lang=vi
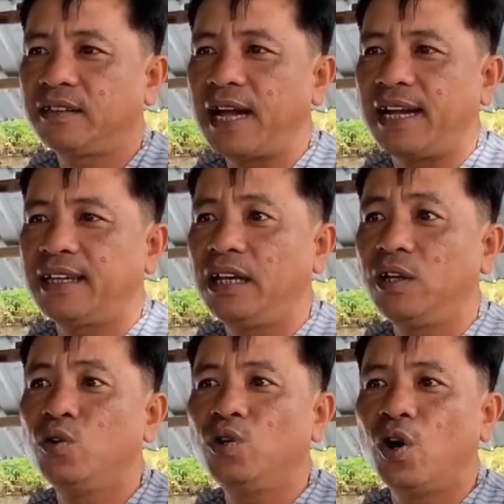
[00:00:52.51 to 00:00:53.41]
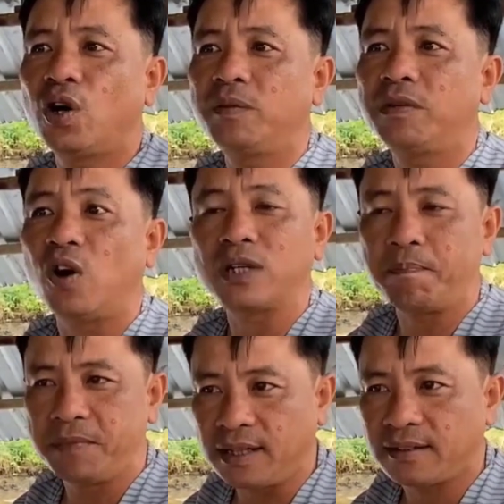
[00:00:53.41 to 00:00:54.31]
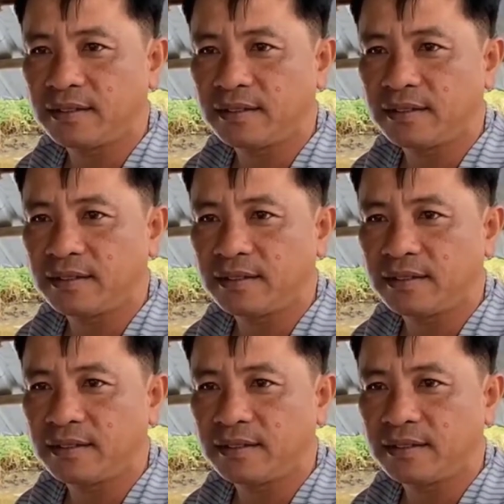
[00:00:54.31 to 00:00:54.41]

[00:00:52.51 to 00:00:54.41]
nó hạn chế rủi ro đến độ thấp nhất